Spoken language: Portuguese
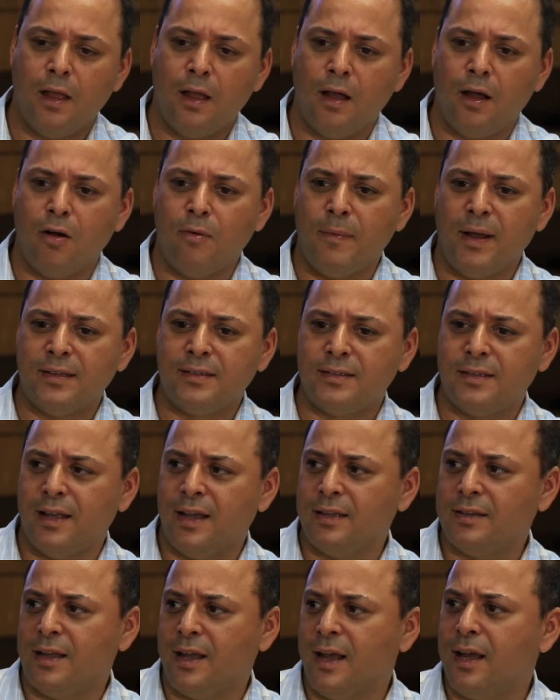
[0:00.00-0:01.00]
a uma
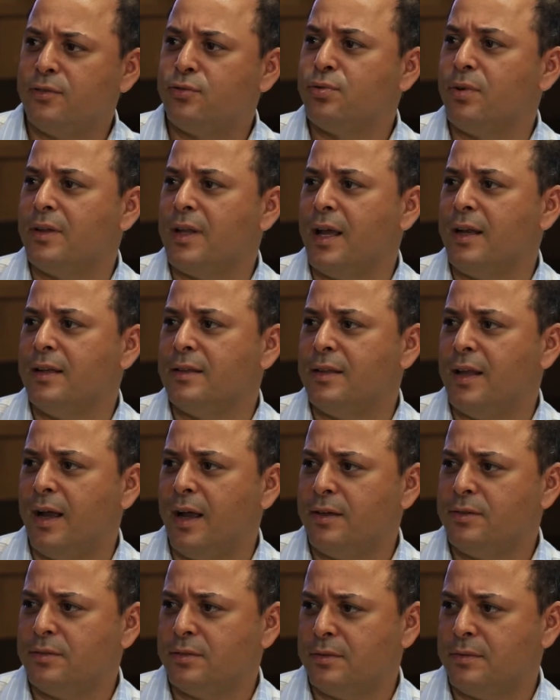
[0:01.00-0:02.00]
certa
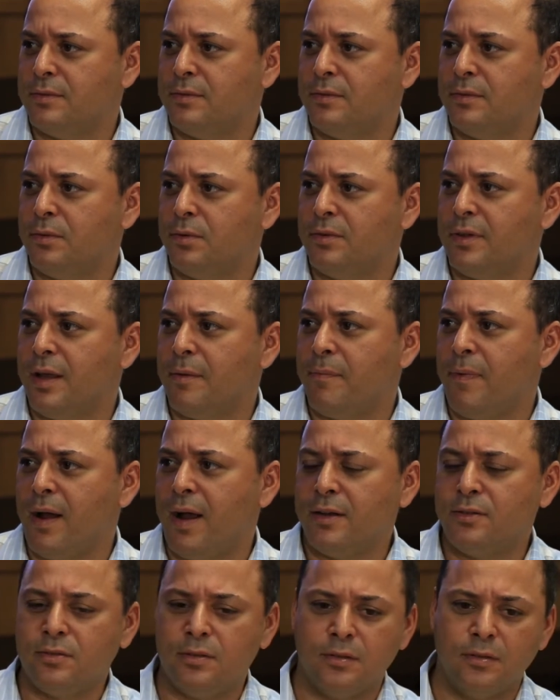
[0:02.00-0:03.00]
racionalidade no
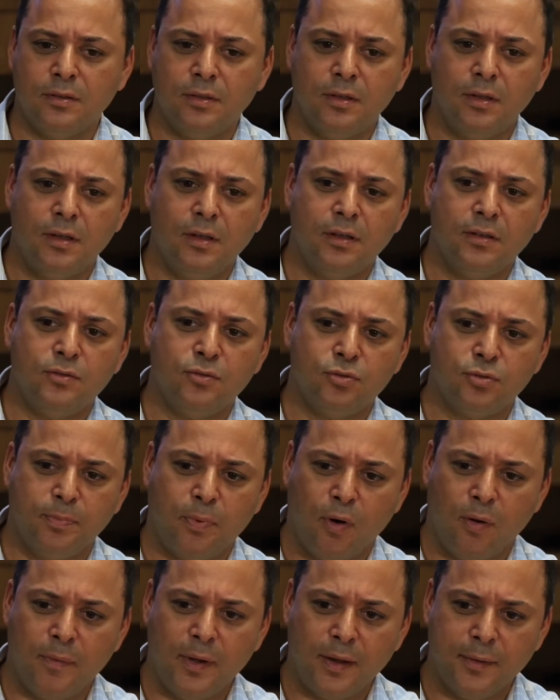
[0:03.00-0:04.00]
debate dos
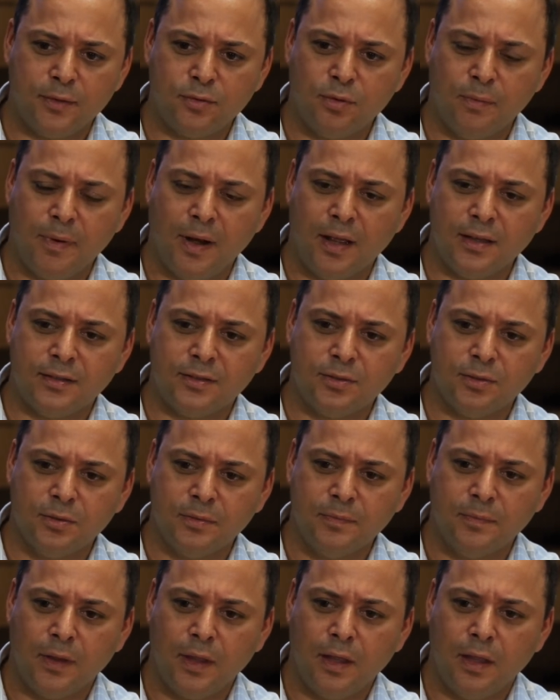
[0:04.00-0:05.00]
problemas do
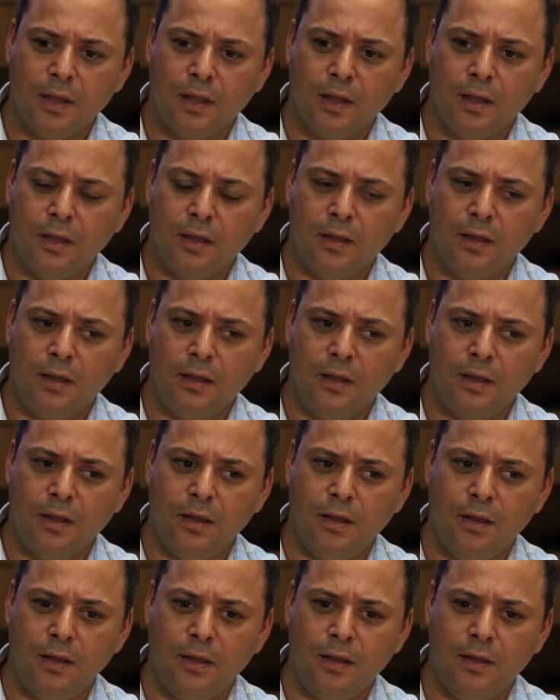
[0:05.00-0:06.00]
Brasil.
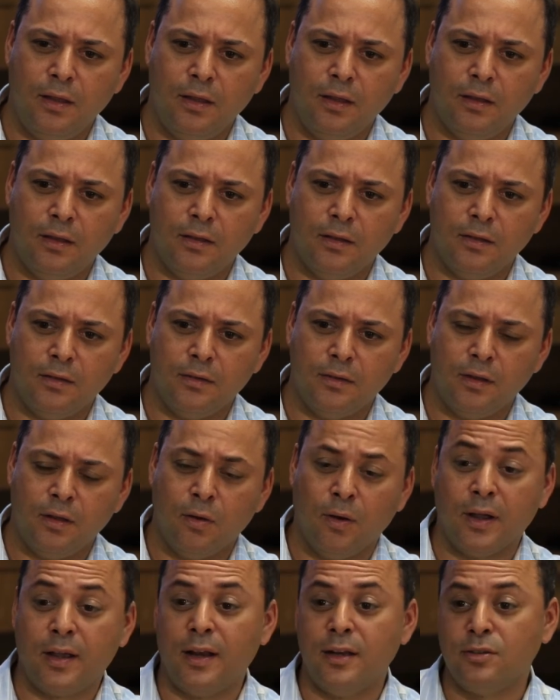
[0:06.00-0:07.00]
E
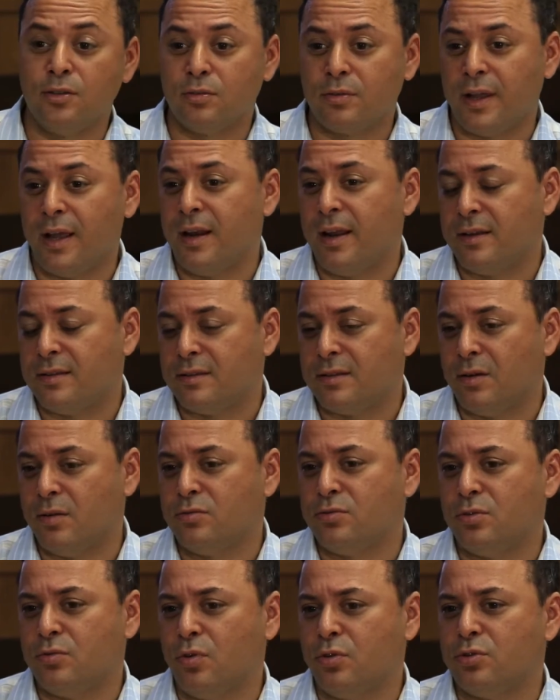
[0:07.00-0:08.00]
eu acredito que a
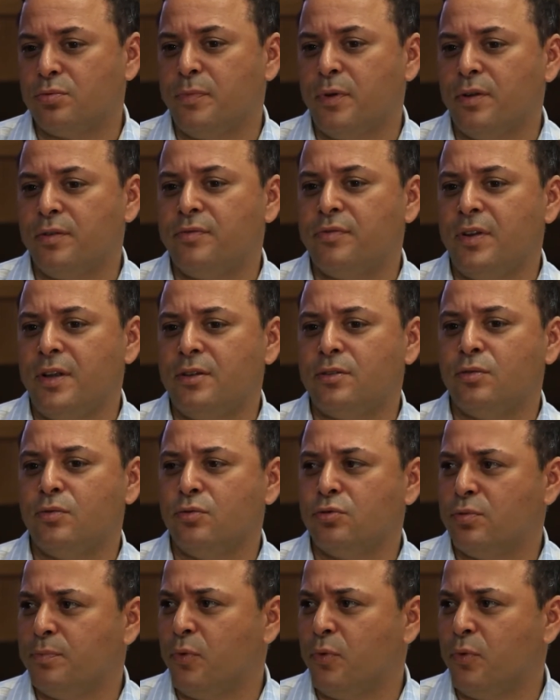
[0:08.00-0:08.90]
eleição de 2020 nos